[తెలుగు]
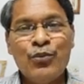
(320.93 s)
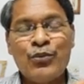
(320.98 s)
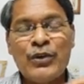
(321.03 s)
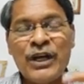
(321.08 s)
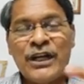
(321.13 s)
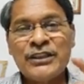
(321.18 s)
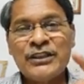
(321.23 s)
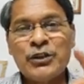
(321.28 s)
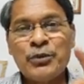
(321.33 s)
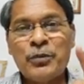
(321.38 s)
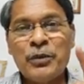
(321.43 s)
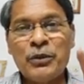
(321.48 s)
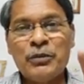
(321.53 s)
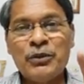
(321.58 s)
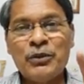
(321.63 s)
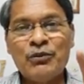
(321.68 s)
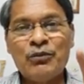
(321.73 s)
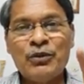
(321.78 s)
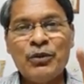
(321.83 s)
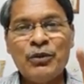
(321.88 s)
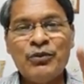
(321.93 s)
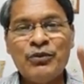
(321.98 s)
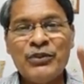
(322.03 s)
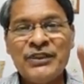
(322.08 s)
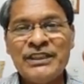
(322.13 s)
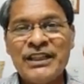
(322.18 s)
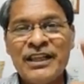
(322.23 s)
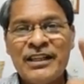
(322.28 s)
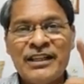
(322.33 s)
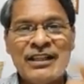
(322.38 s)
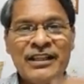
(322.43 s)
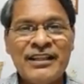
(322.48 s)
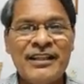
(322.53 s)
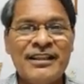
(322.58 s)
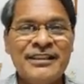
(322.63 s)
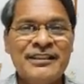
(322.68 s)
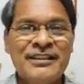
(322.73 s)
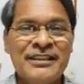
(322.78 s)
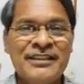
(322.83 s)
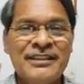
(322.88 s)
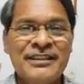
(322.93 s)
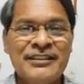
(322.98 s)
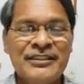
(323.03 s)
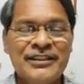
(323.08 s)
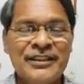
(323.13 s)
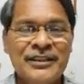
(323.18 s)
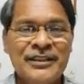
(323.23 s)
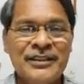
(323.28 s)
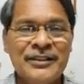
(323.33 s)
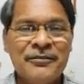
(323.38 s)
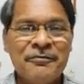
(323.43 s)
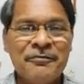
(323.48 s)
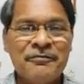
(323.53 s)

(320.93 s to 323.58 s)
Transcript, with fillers: ఫ్రాన్స్ ప్రభుత్వం విచారణకు ఆదేశించింది